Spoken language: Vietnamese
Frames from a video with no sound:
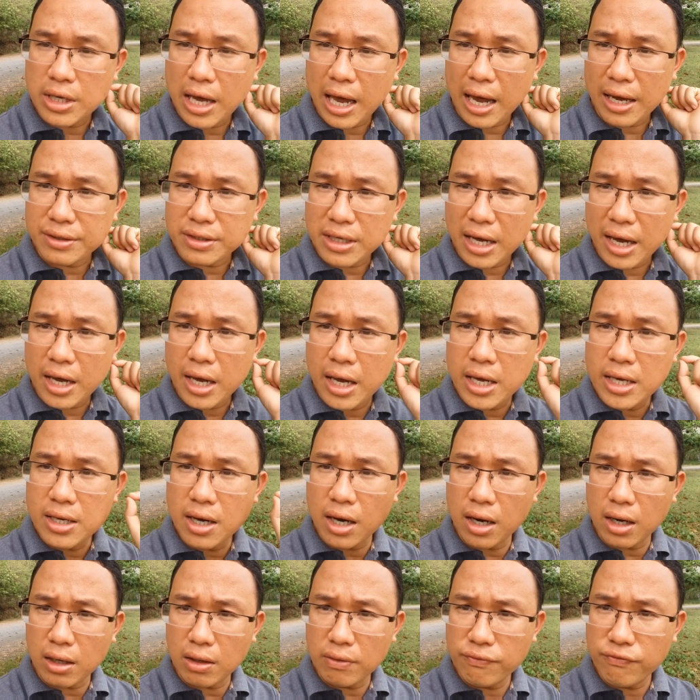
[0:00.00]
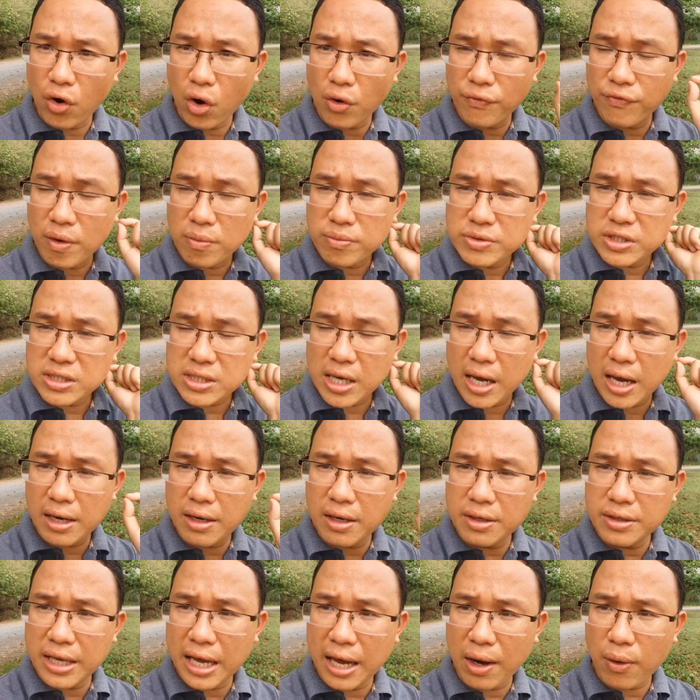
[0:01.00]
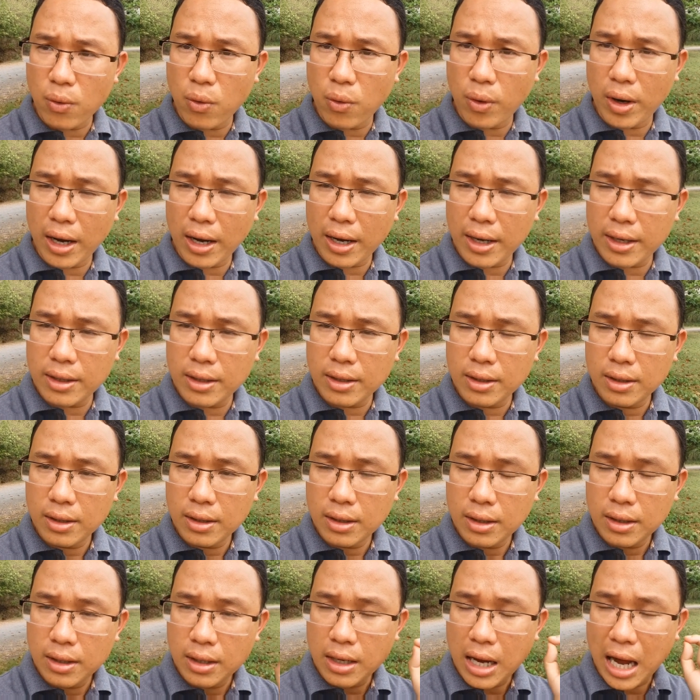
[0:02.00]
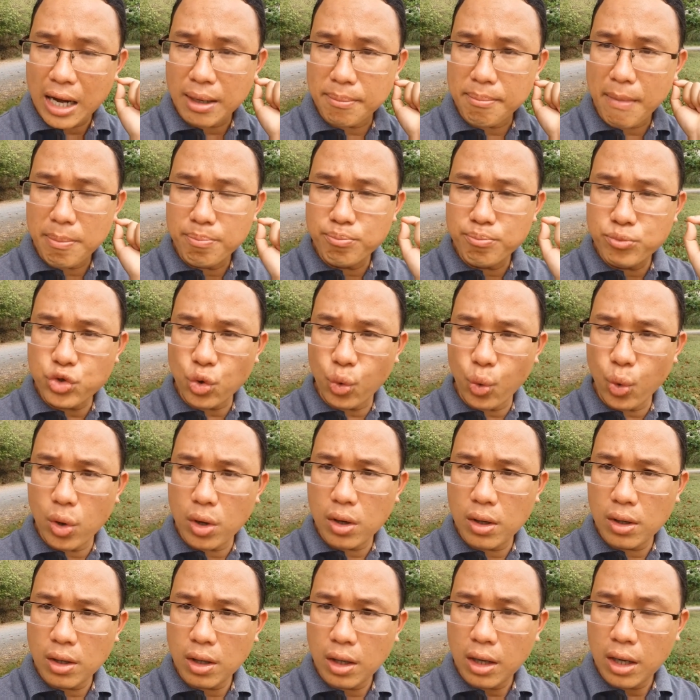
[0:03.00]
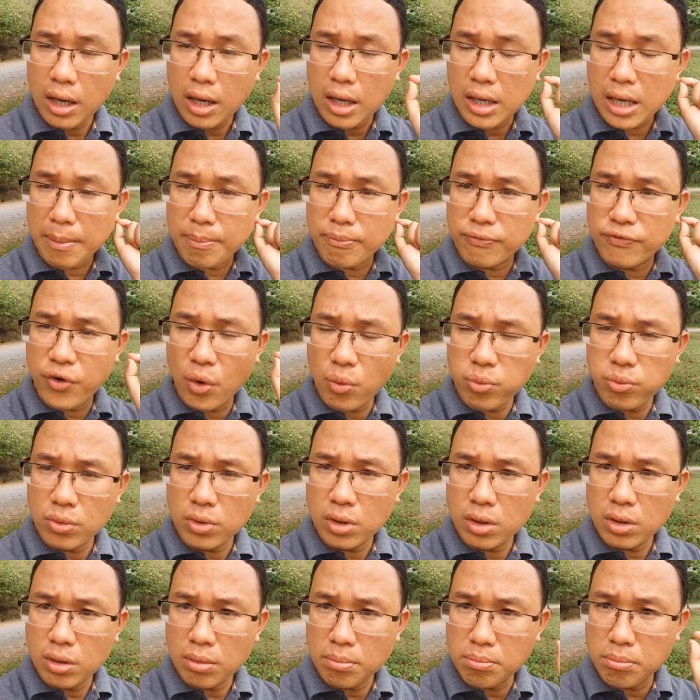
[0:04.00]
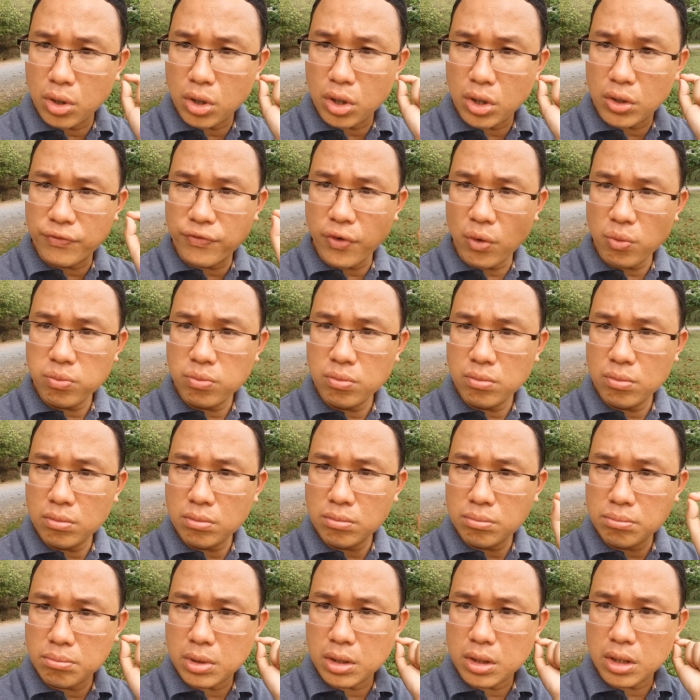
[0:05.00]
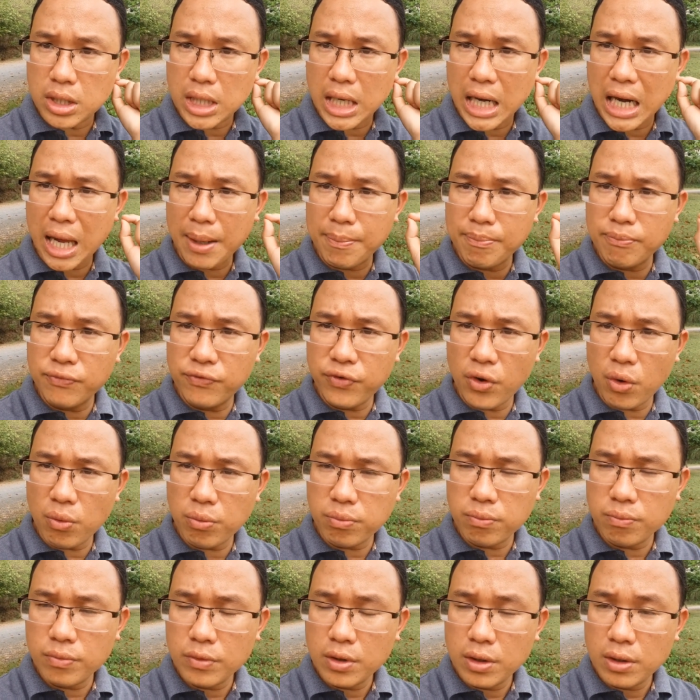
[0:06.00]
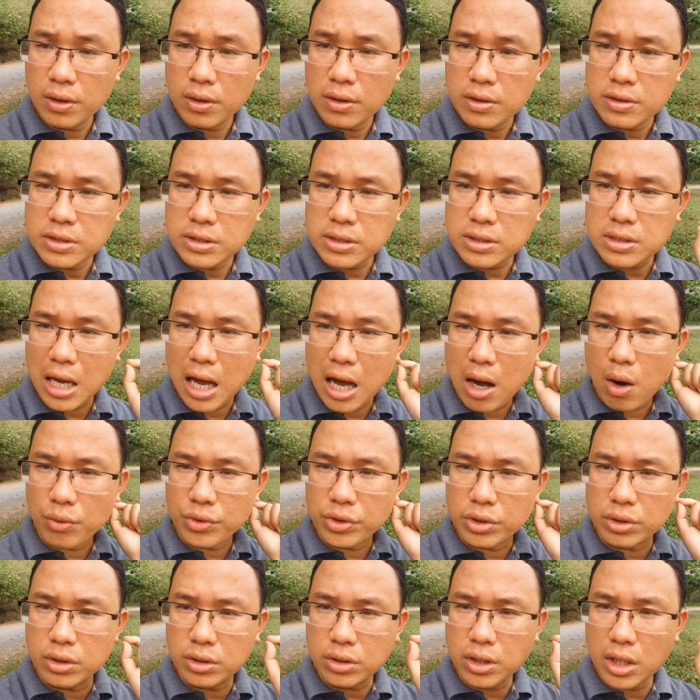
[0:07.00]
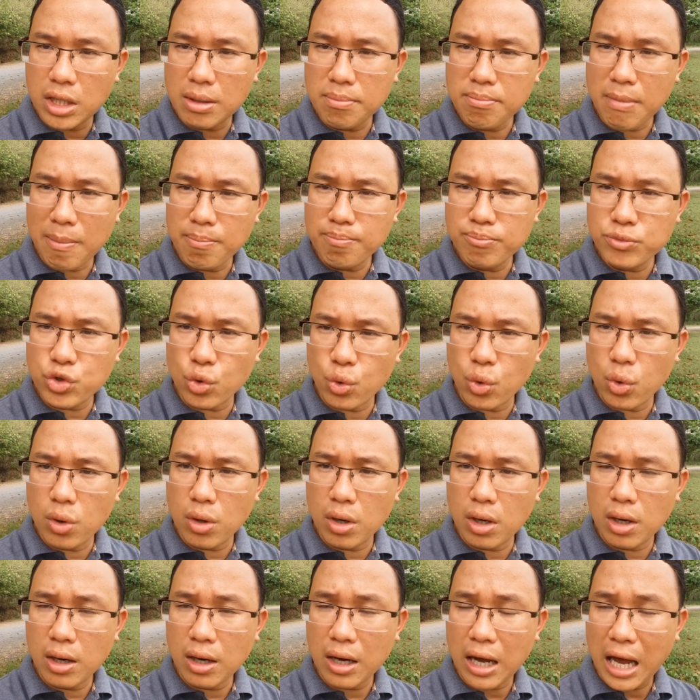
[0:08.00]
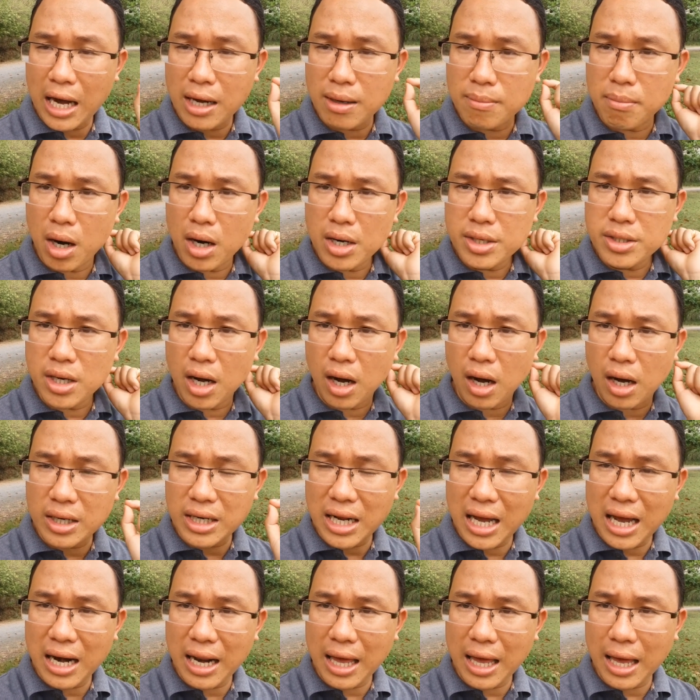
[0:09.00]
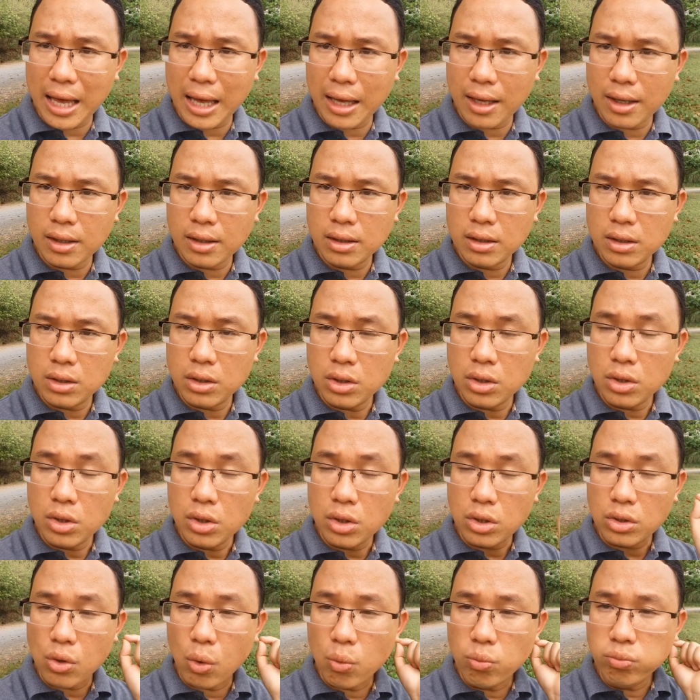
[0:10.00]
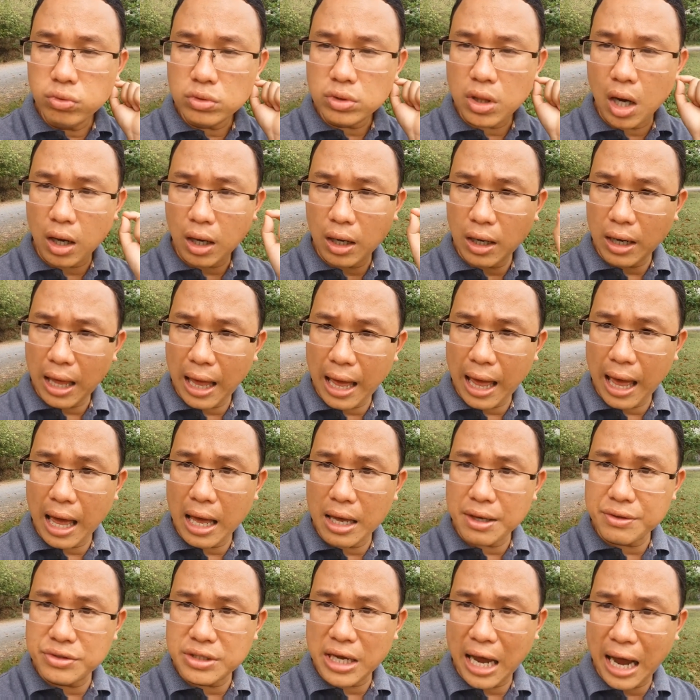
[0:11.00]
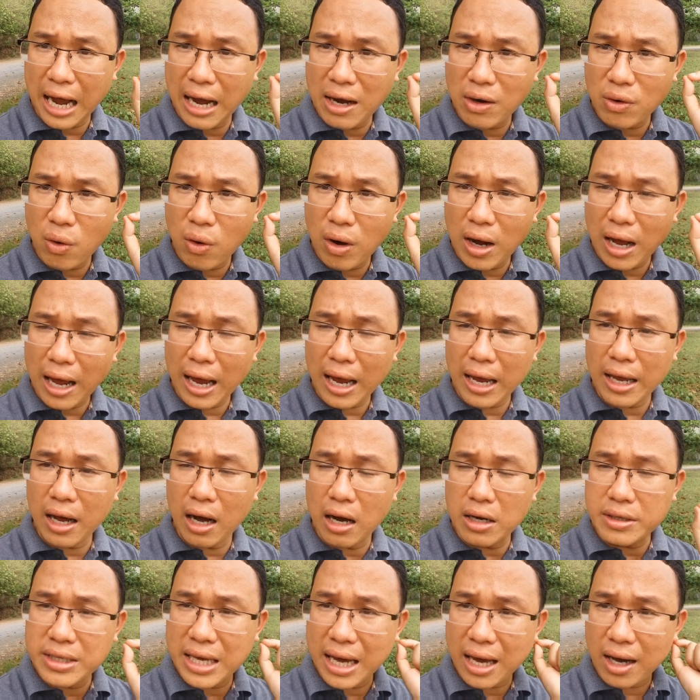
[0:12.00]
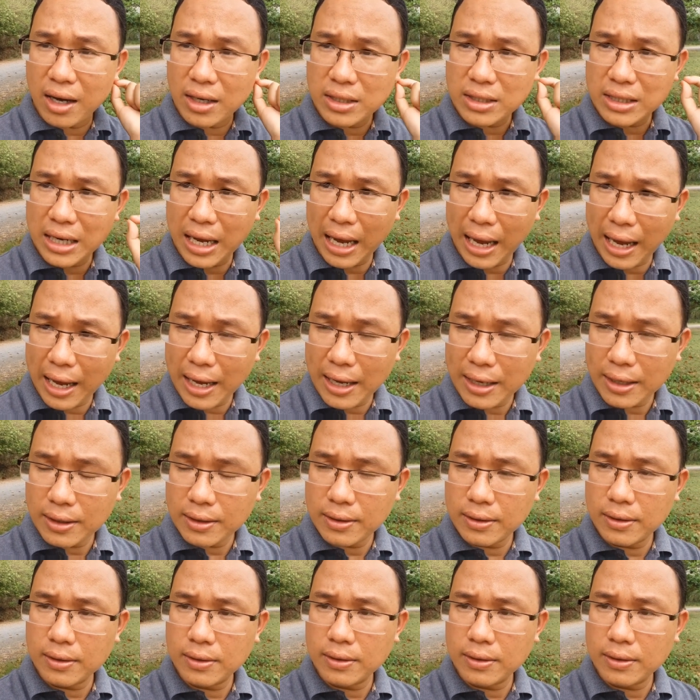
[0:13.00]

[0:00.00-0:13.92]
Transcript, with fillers: Chàng trai hí hửng vội phóng xe đến nhà cô gái. Anh bấm chuông 5 phút, 10 phút, 15 phút. Sau nửa tiếng bấm chuông, anh mới nhận ra là đúng thật là chẳng có ai ở nhà hết cả.